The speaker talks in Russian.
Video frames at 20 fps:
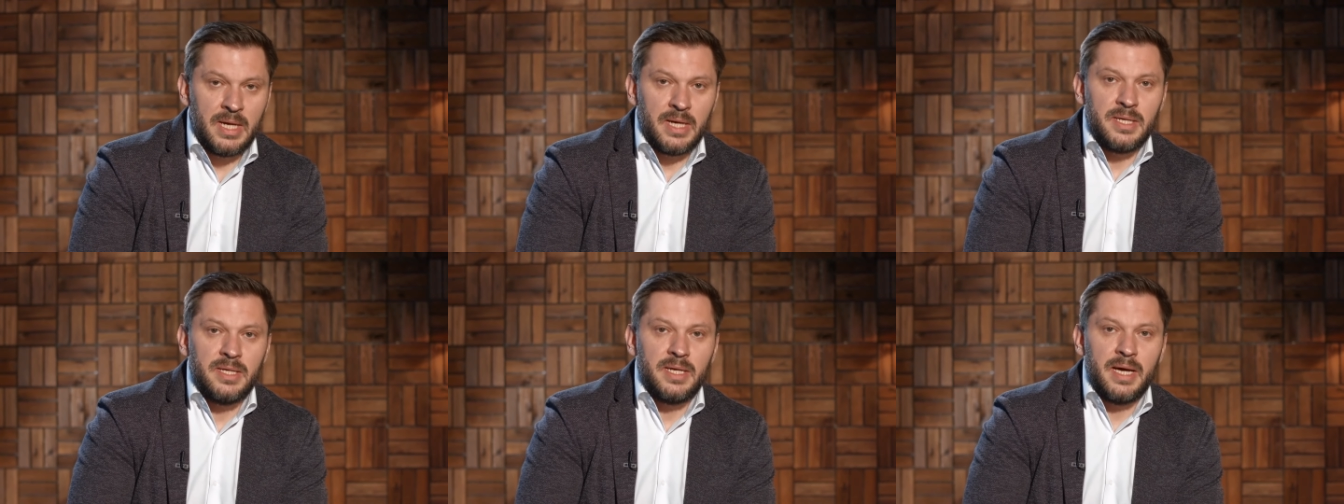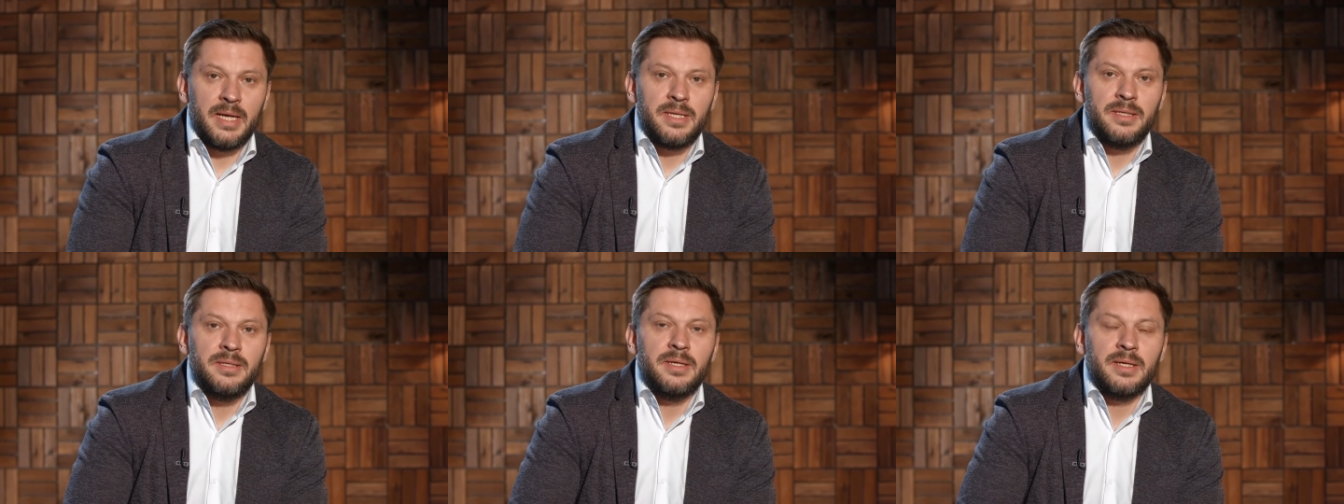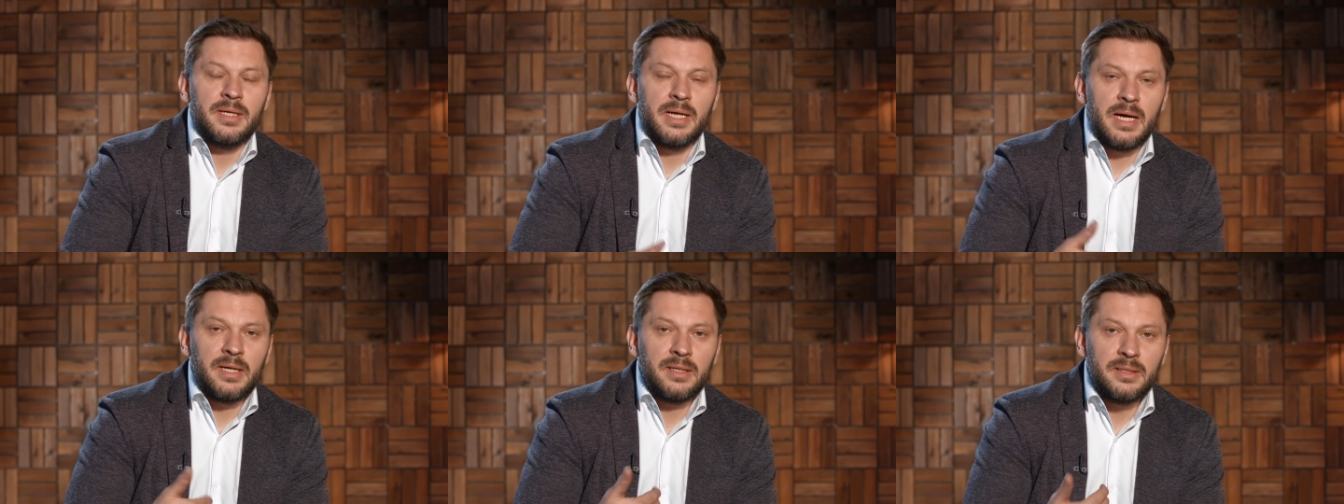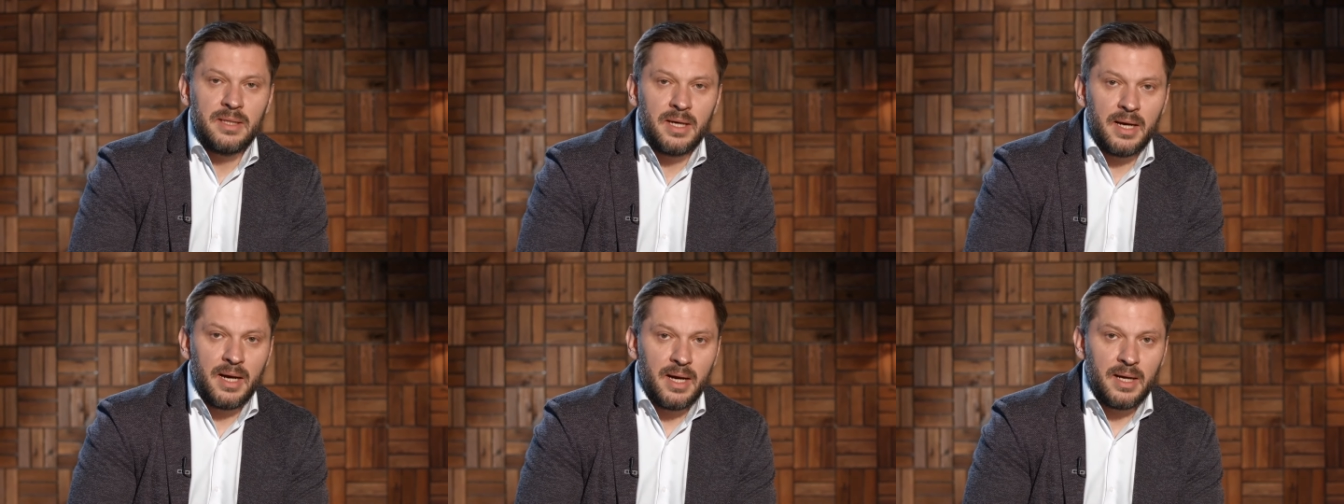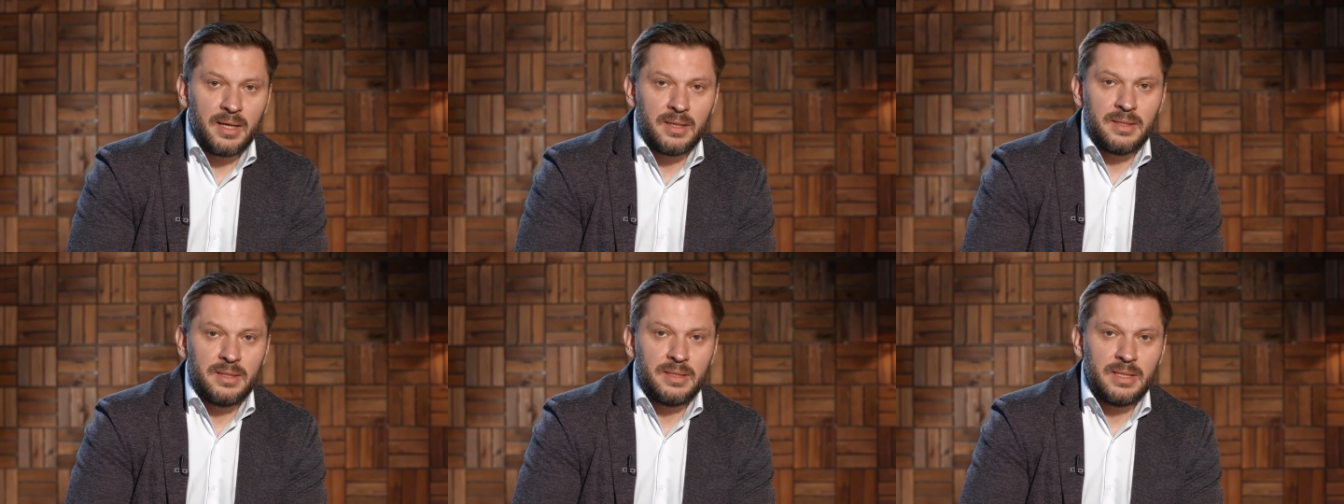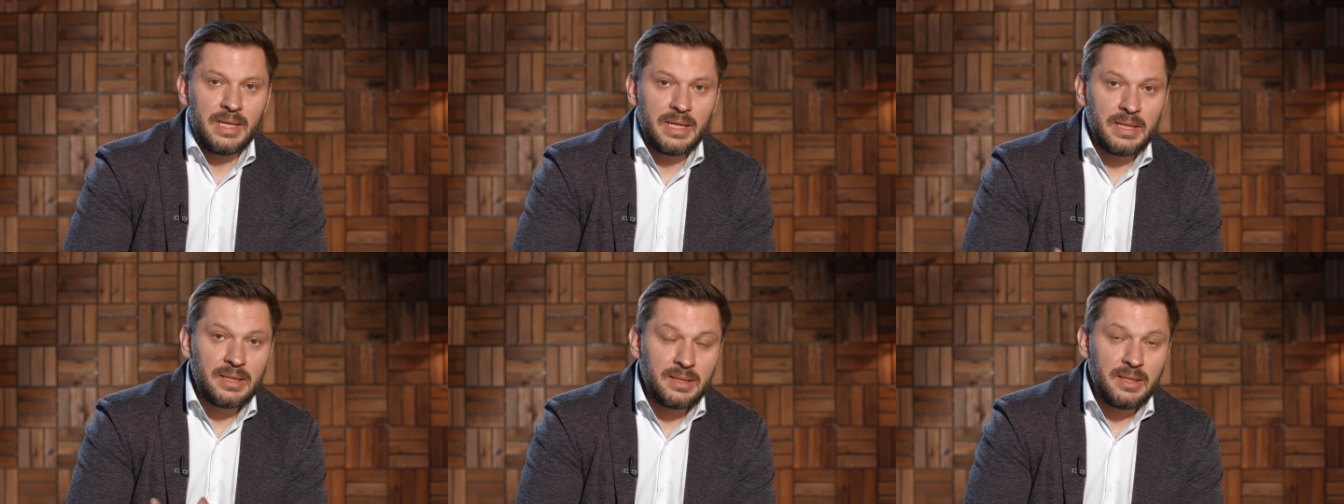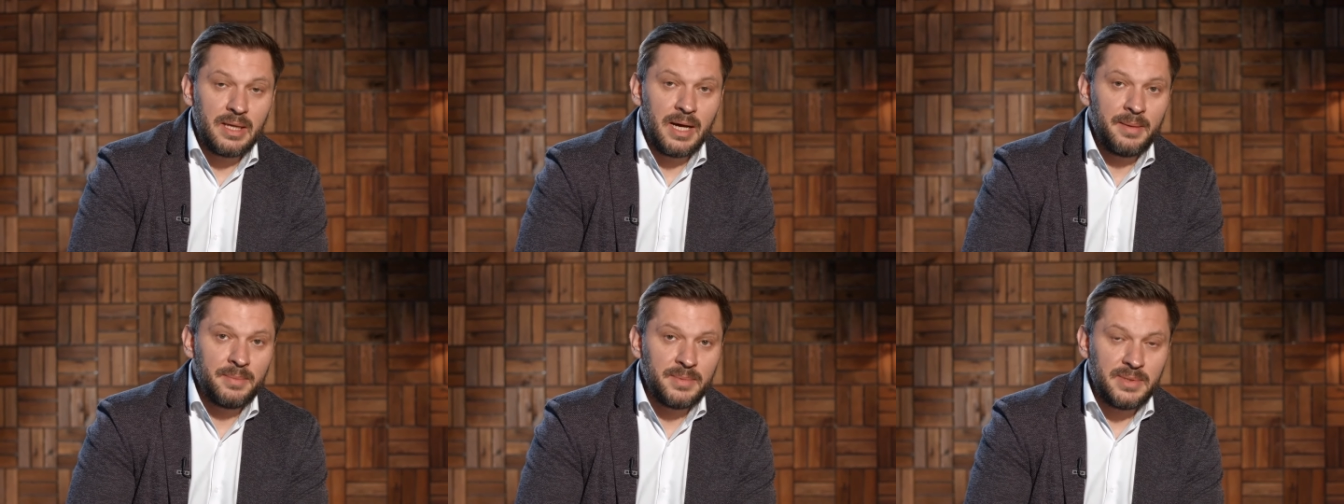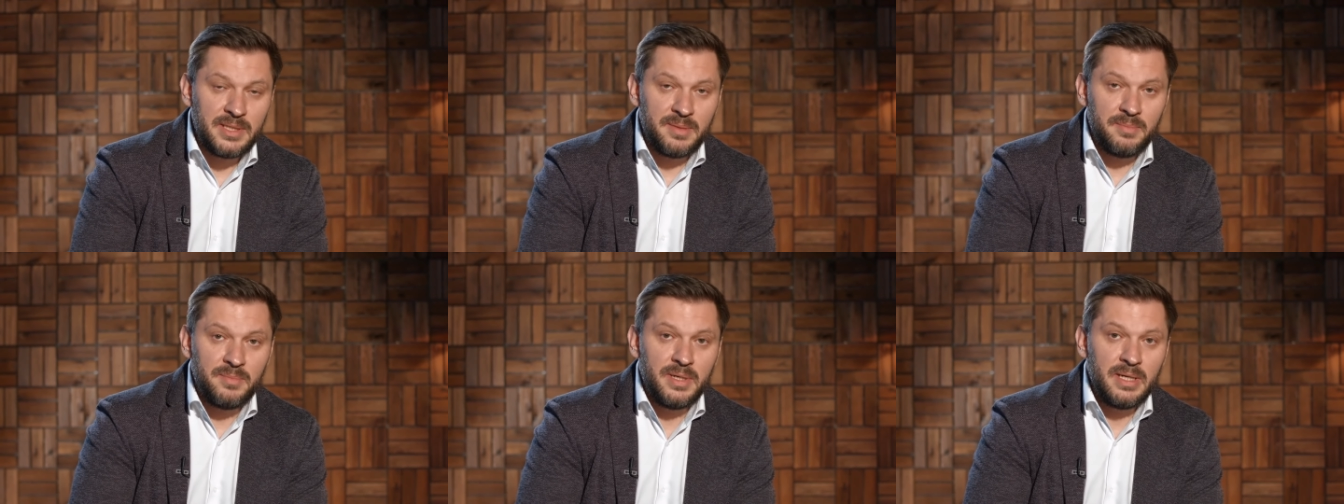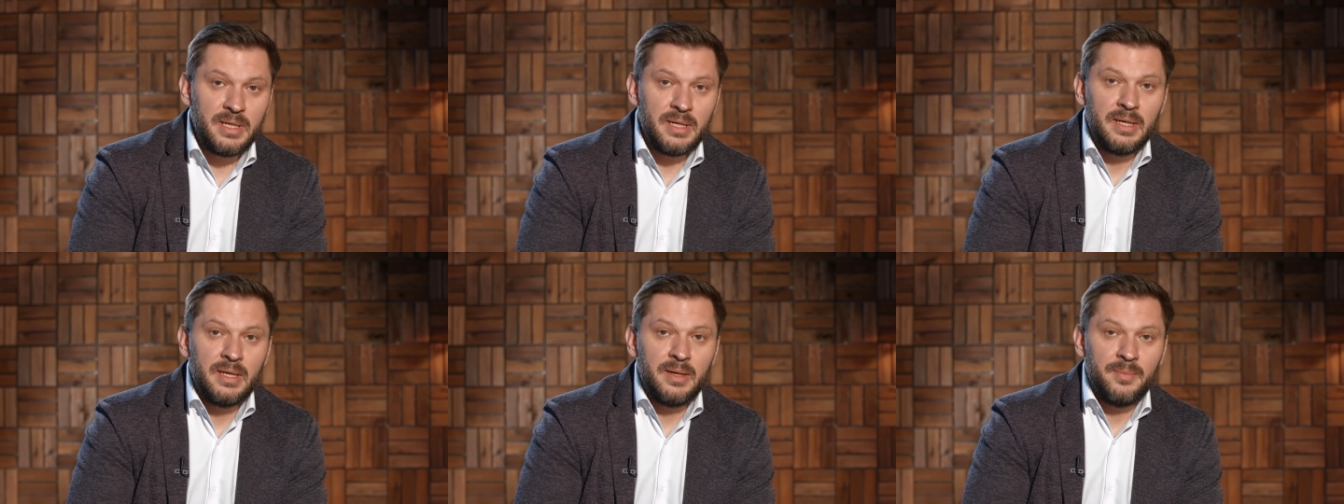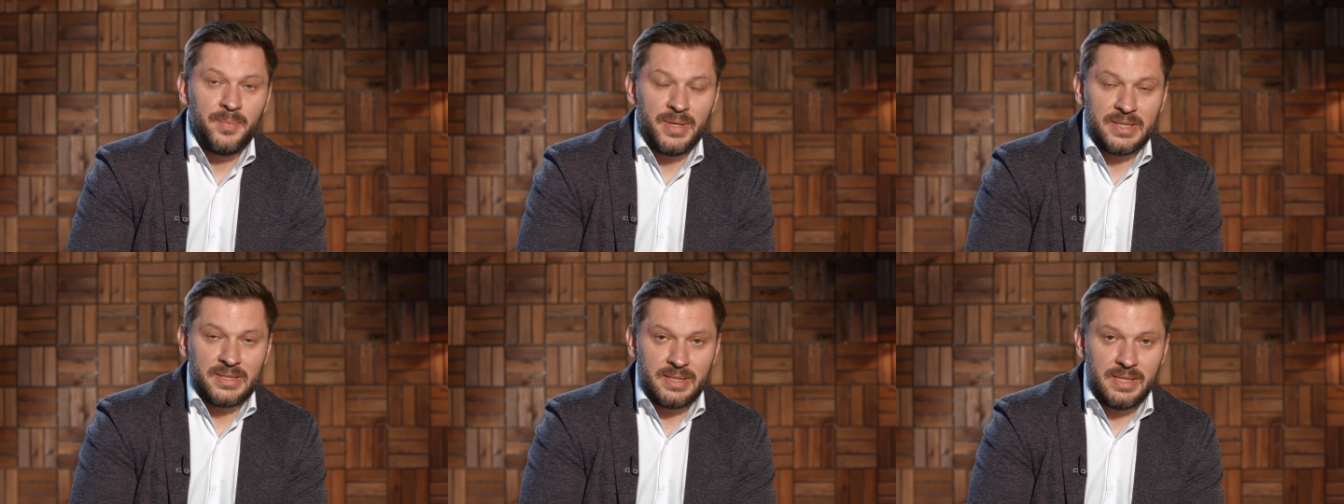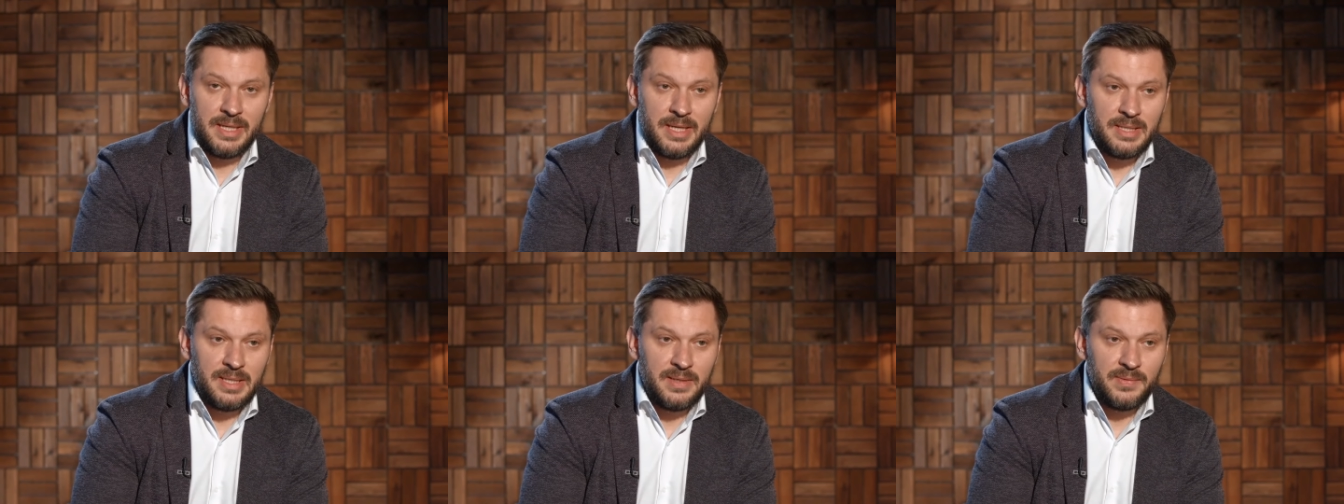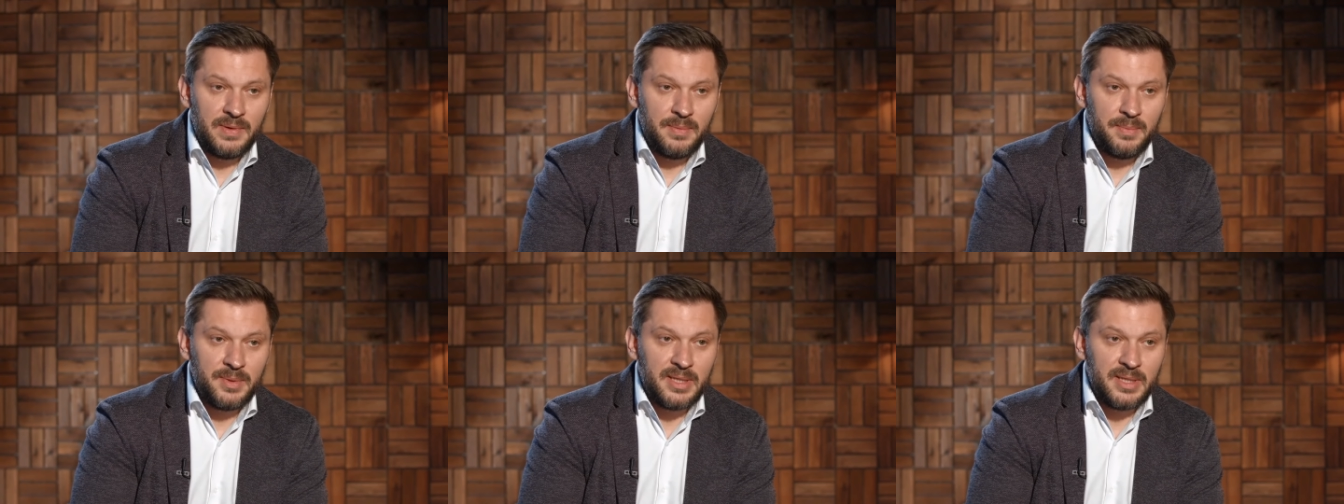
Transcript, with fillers: Я никогда не отдам тебе последнего,